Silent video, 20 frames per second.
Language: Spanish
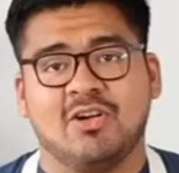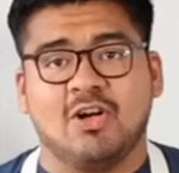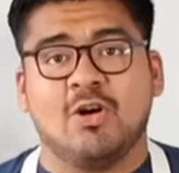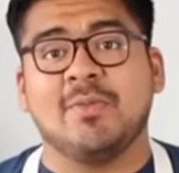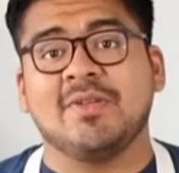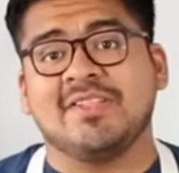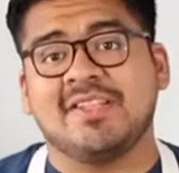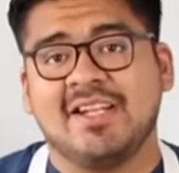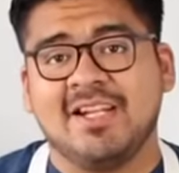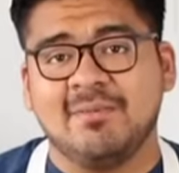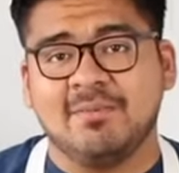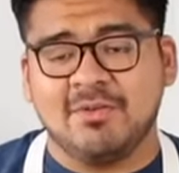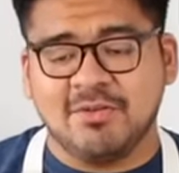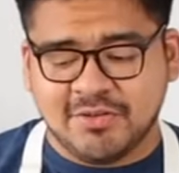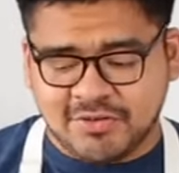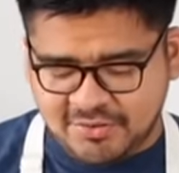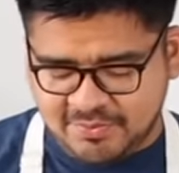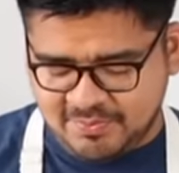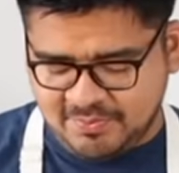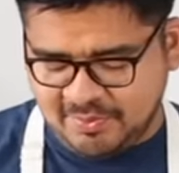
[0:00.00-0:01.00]

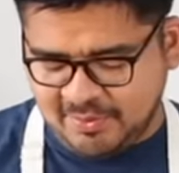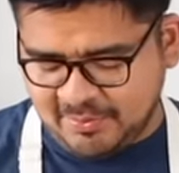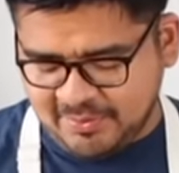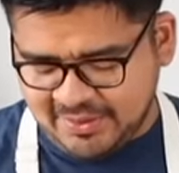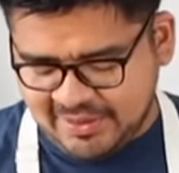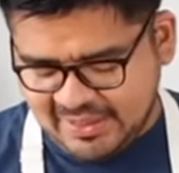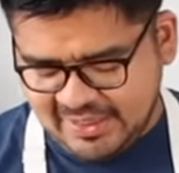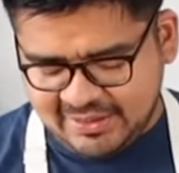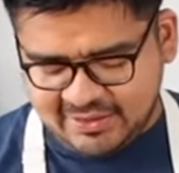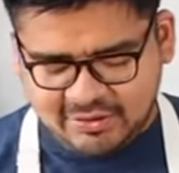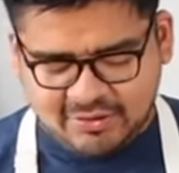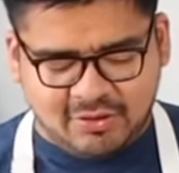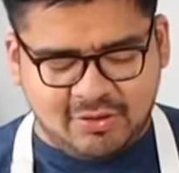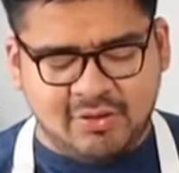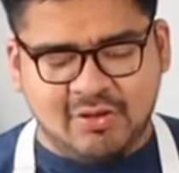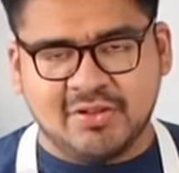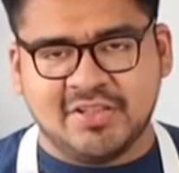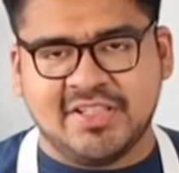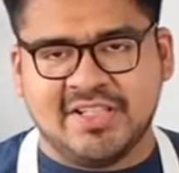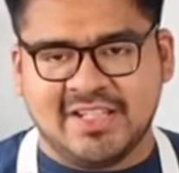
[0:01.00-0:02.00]
Comenzaremos por poner
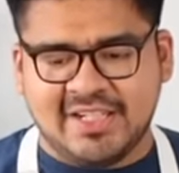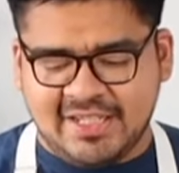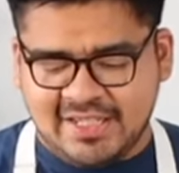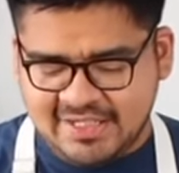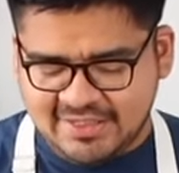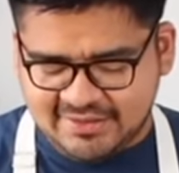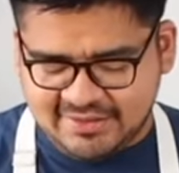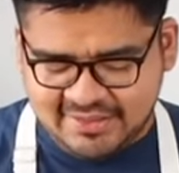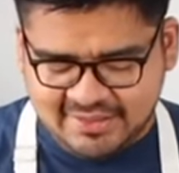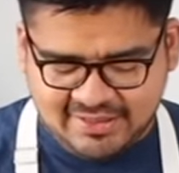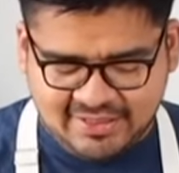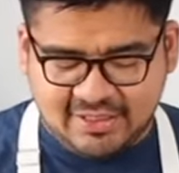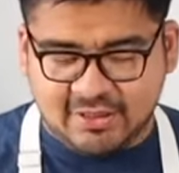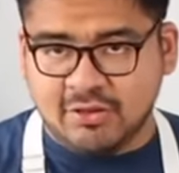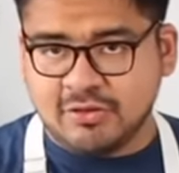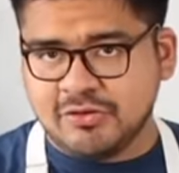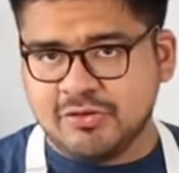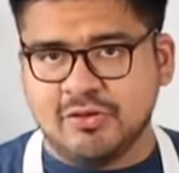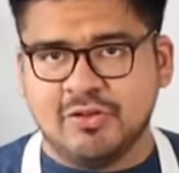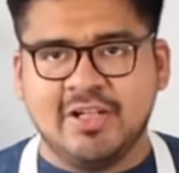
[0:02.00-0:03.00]
todos los ingredientes que
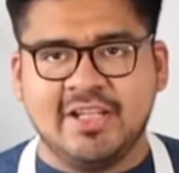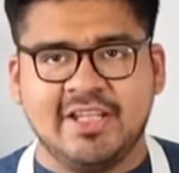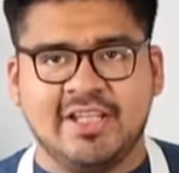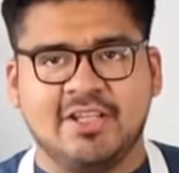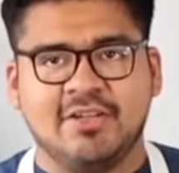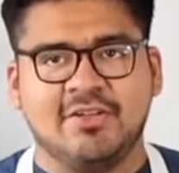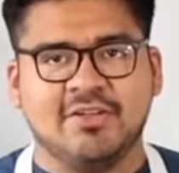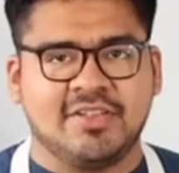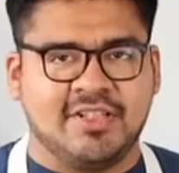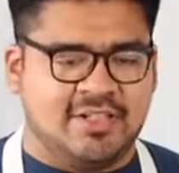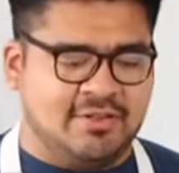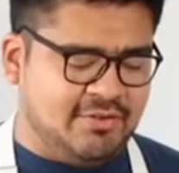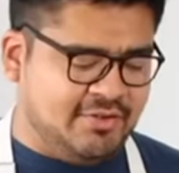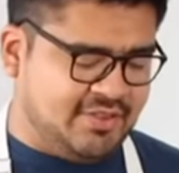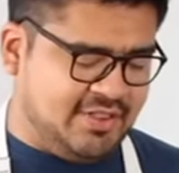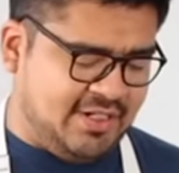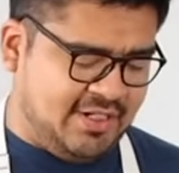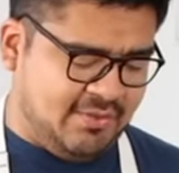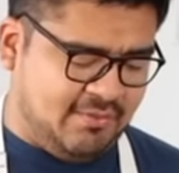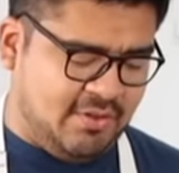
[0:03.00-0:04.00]
no son líquidos en
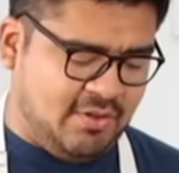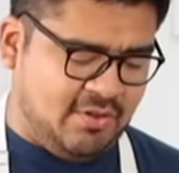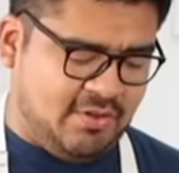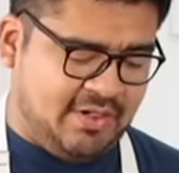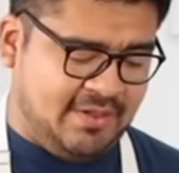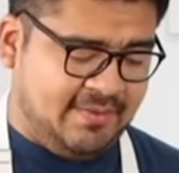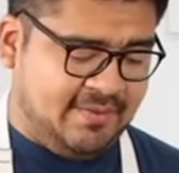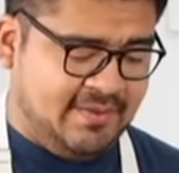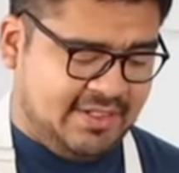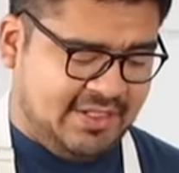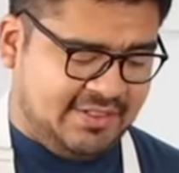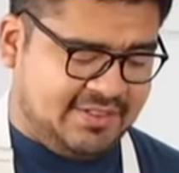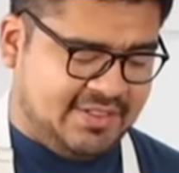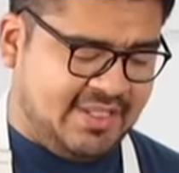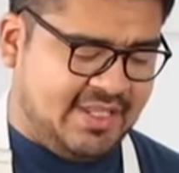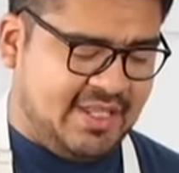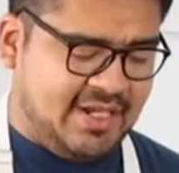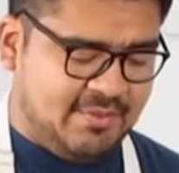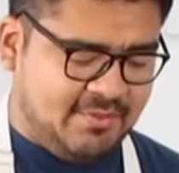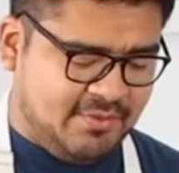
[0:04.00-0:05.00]
nuestra licuadora. Así
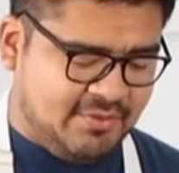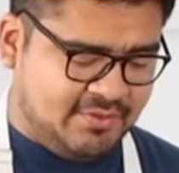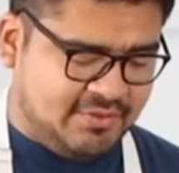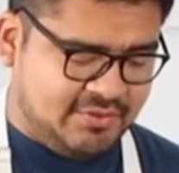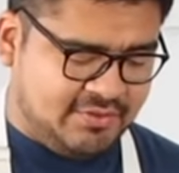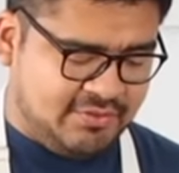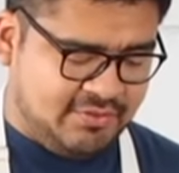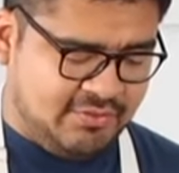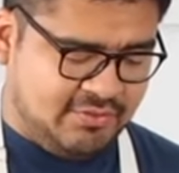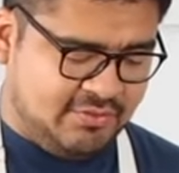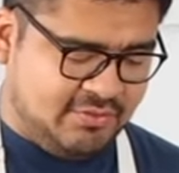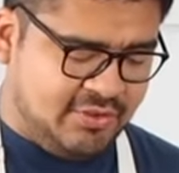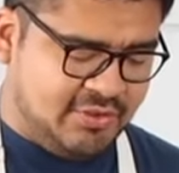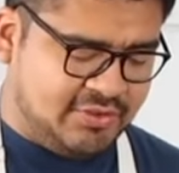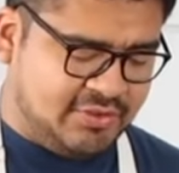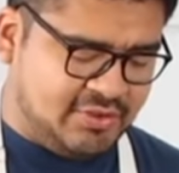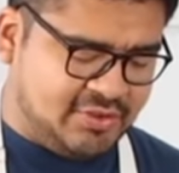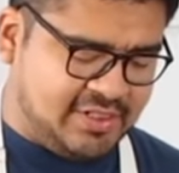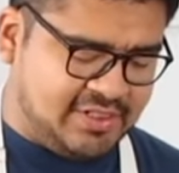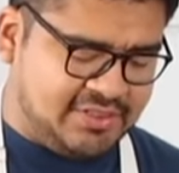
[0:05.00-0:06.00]
que haremos
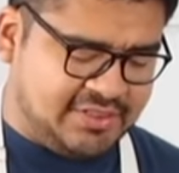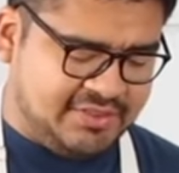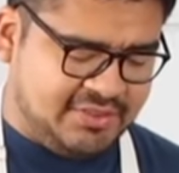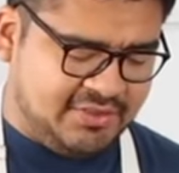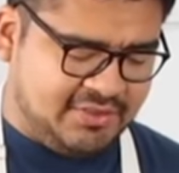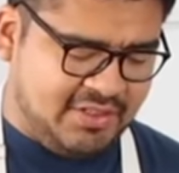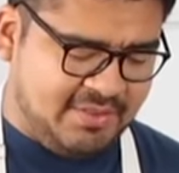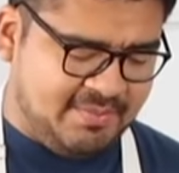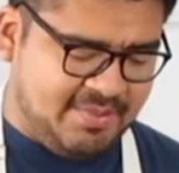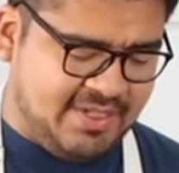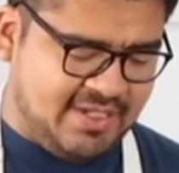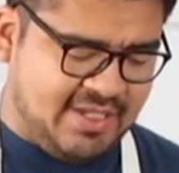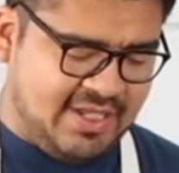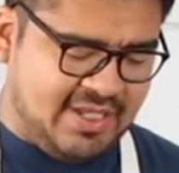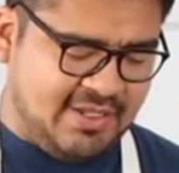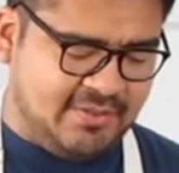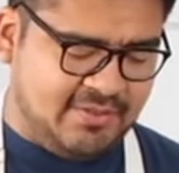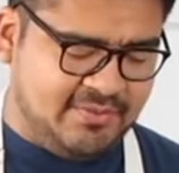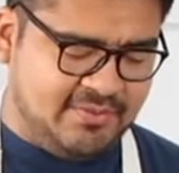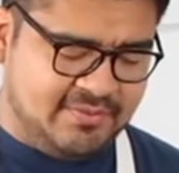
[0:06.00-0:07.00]
nuestros retacitos de
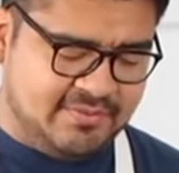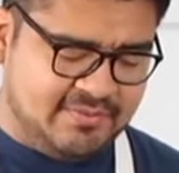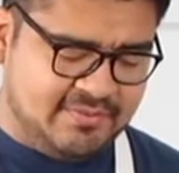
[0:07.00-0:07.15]
pescado,